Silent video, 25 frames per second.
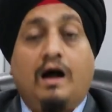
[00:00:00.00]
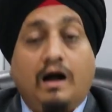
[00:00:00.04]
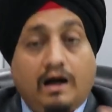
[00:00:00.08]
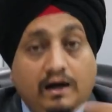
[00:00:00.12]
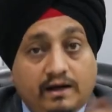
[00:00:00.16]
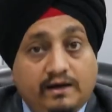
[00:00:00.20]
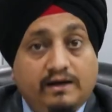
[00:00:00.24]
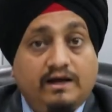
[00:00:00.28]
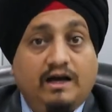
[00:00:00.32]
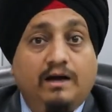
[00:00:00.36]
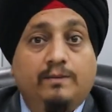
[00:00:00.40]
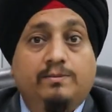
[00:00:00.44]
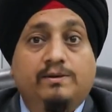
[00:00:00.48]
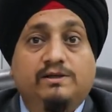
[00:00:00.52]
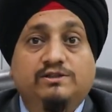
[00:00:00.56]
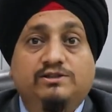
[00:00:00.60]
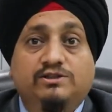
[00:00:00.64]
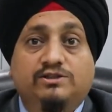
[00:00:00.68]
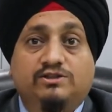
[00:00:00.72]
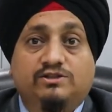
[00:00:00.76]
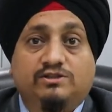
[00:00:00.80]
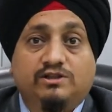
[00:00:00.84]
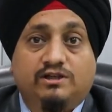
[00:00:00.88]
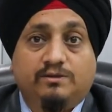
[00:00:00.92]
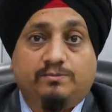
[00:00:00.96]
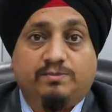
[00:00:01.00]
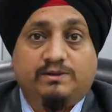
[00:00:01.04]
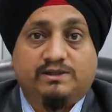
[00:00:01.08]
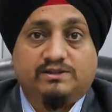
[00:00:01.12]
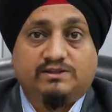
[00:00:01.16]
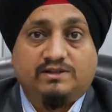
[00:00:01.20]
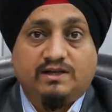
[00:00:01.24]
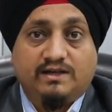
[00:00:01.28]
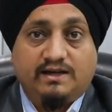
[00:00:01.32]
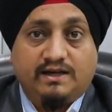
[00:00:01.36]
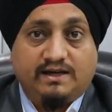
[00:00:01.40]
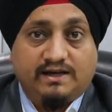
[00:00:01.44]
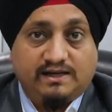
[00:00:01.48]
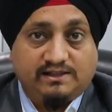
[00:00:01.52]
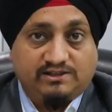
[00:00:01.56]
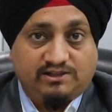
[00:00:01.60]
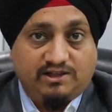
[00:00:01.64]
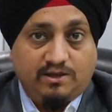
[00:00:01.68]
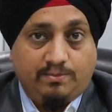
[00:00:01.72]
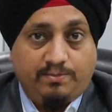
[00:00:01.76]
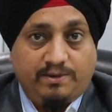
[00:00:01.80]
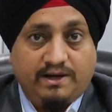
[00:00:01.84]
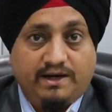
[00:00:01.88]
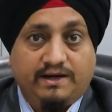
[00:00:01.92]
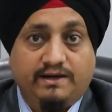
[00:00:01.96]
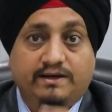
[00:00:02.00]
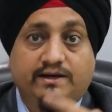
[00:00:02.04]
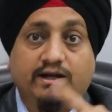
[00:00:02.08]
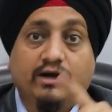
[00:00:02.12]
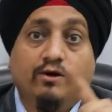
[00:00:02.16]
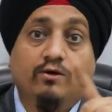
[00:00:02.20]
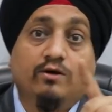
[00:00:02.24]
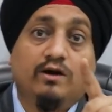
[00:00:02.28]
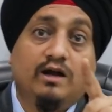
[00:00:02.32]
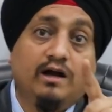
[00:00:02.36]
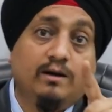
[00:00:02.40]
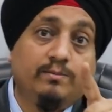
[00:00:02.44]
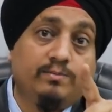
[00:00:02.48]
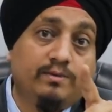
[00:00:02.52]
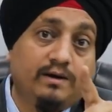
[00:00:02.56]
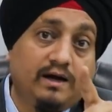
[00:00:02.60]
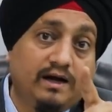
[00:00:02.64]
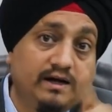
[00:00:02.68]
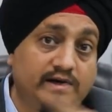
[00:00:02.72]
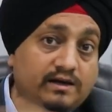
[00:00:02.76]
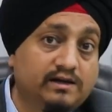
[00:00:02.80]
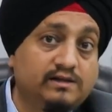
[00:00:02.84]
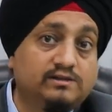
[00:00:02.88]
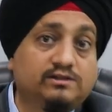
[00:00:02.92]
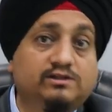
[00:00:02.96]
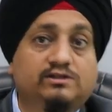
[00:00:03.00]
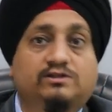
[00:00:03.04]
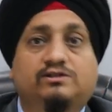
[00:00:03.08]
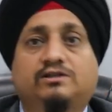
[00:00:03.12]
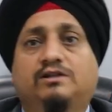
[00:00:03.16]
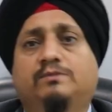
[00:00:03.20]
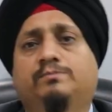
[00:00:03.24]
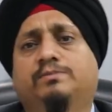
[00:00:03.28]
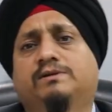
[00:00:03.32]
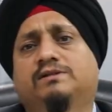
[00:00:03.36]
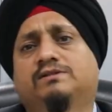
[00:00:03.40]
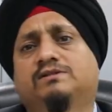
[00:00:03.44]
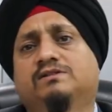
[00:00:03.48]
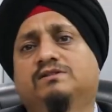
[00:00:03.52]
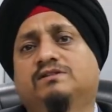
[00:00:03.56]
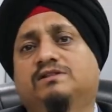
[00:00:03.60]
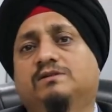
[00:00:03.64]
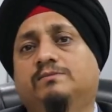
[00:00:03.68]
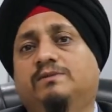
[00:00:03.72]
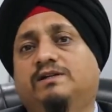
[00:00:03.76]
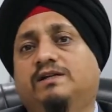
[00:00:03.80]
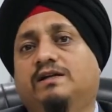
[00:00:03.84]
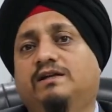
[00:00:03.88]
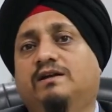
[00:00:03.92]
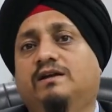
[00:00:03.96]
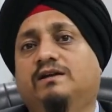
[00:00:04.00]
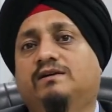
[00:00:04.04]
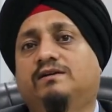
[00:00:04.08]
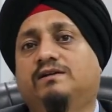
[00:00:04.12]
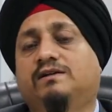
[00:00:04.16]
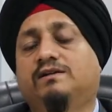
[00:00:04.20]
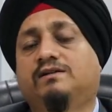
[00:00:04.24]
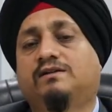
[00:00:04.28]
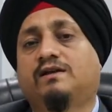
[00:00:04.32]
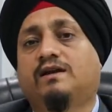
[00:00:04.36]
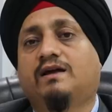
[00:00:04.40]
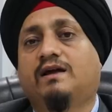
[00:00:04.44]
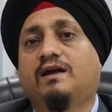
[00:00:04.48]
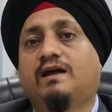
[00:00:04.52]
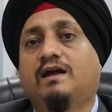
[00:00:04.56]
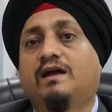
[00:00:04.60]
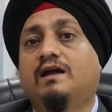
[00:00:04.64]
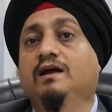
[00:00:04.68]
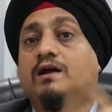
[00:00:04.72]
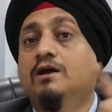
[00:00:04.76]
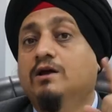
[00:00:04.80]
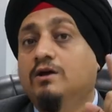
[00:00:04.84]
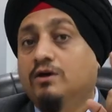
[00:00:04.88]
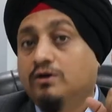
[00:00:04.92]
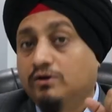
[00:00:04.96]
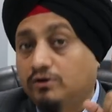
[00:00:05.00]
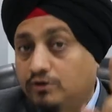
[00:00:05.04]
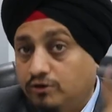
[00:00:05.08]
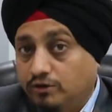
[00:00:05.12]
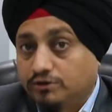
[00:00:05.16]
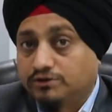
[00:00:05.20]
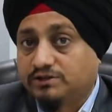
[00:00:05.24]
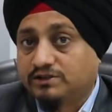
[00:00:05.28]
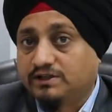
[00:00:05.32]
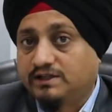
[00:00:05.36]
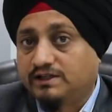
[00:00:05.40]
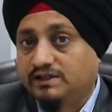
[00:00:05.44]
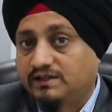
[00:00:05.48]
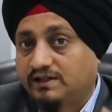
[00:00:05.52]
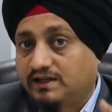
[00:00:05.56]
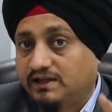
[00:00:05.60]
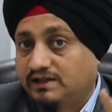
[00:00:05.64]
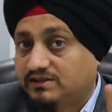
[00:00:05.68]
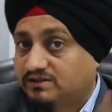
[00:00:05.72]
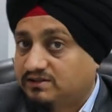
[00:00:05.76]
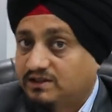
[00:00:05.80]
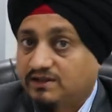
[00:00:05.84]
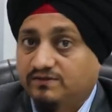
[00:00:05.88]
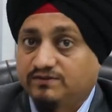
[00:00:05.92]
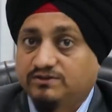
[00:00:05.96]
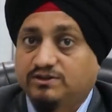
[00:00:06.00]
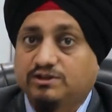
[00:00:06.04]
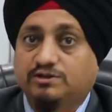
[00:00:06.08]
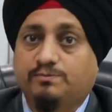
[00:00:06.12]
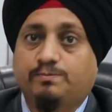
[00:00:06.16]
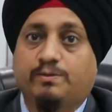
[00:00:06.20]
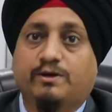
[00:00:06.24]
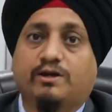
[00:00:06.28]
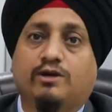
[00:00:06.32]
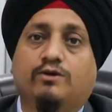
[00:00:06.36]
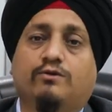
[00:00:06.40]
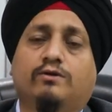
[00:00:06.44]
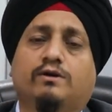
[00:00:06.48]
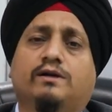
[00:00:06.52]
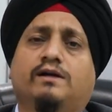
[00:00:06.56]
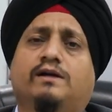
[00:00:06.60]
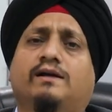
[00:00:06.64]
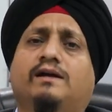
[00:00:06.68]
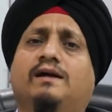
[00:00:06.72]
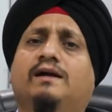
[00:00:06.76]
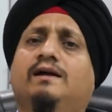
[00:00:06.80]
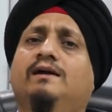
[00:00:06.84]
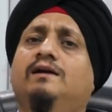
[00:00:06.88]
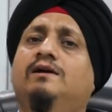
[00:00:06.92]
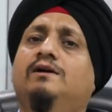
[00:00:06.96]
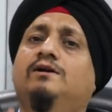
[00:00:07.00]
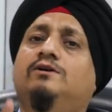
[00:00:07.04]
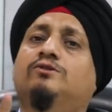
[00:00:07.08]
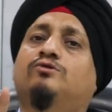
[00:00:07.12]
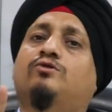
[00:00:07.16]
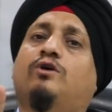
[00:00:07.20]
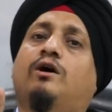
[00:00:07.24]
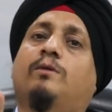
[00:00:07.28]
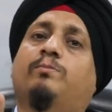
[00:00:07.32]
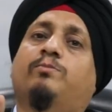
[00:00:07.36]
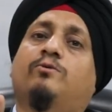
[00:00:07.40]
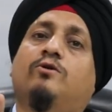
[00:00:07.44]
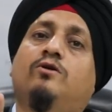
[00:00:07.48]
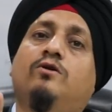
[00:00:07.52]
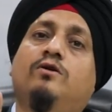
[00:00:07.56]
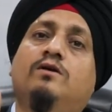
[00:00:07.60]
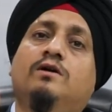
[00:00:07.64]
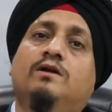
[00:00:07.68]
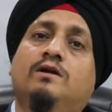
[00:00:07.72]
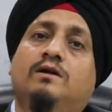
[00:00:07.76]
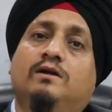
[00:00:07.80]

अगर आप रजिस्टर्ड पर्सन है रेसिपियंट है और आप अनरजिस्टर्ड पर्सन से मटेरियल खरीद रहे हैं गुड्स खरीद रहे हैं सर्विसेज प्रोक्योर कर रहे हैं तो आपको